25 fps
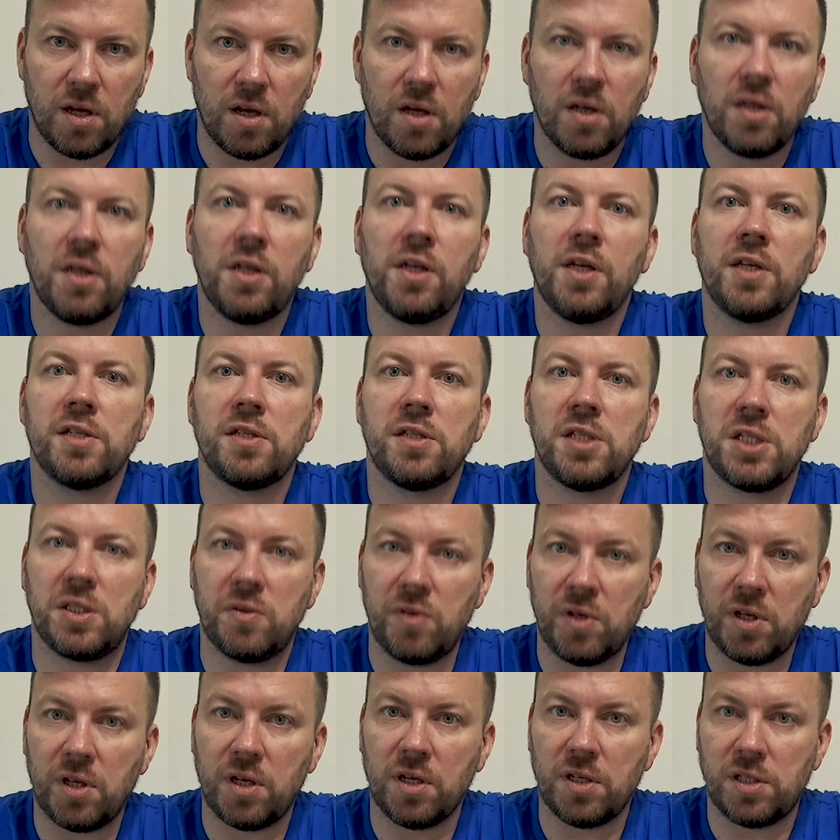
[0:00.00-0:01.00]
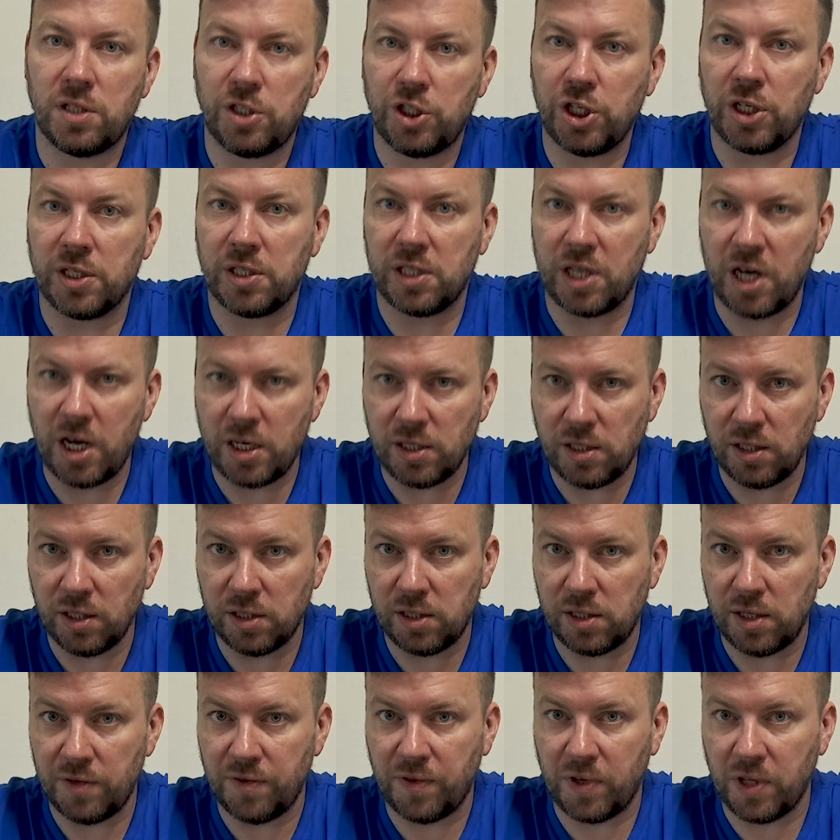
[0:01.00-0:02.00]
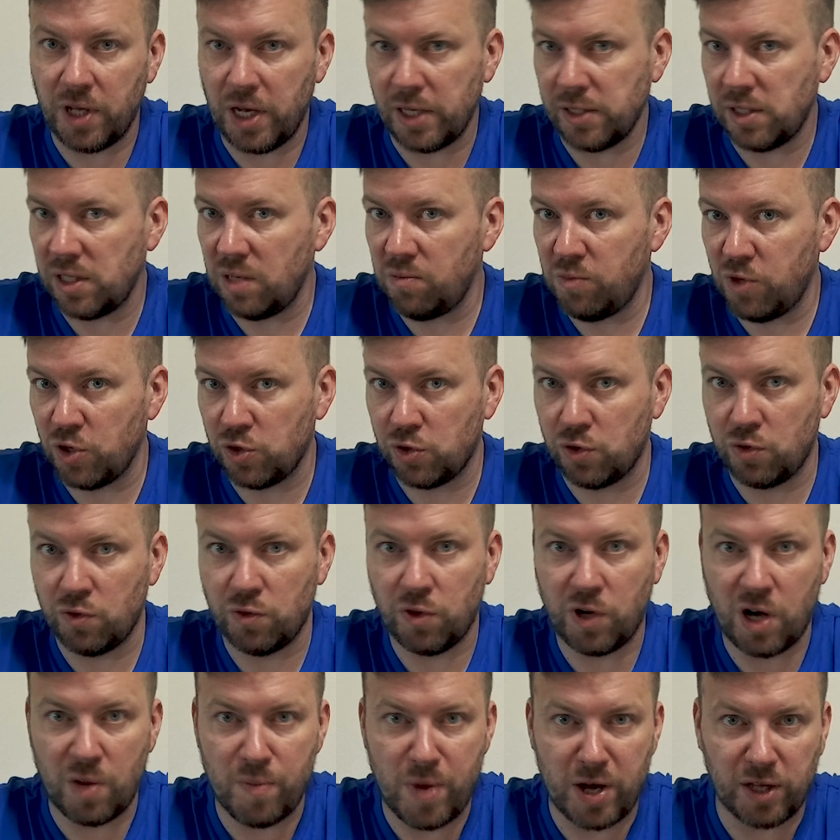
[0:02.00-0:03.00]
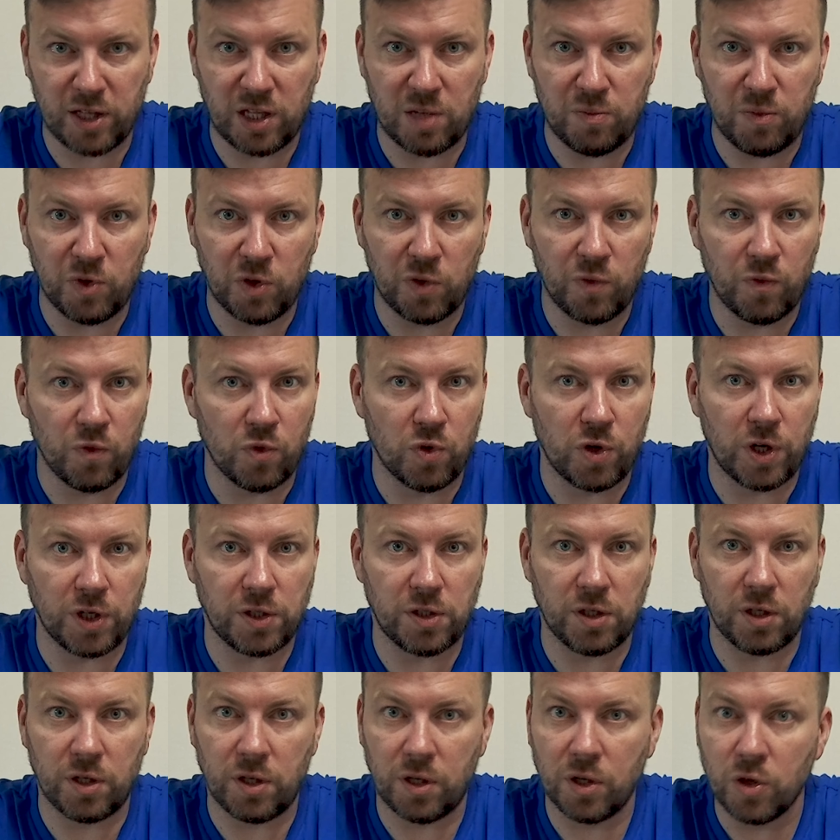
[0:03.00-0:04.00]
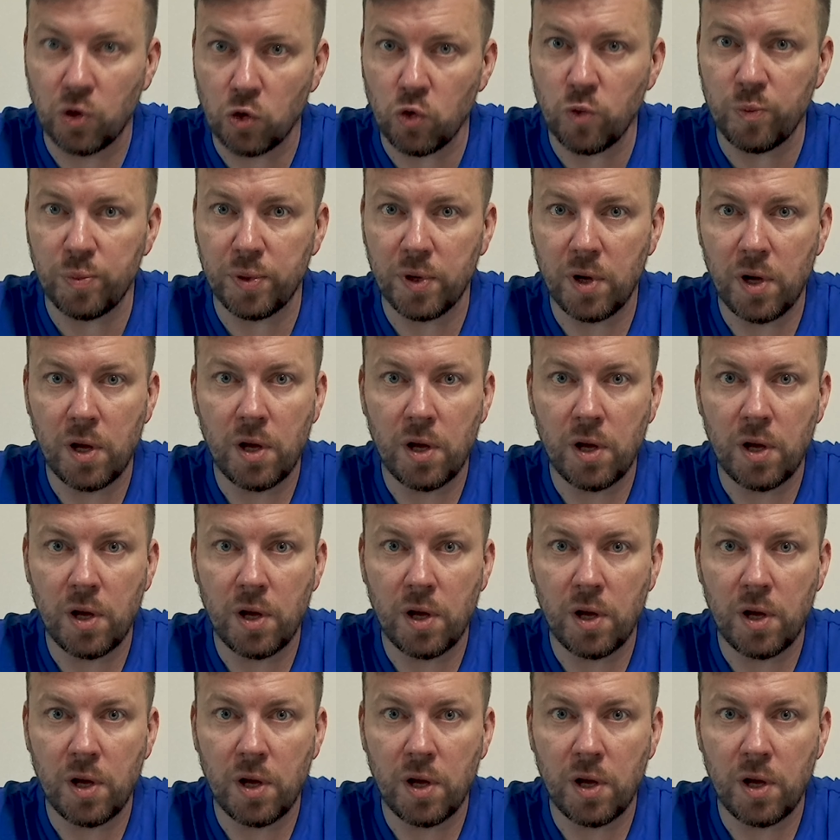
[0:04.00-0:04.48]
Есть действительно сейчас разница в классе между командами двух этих групп –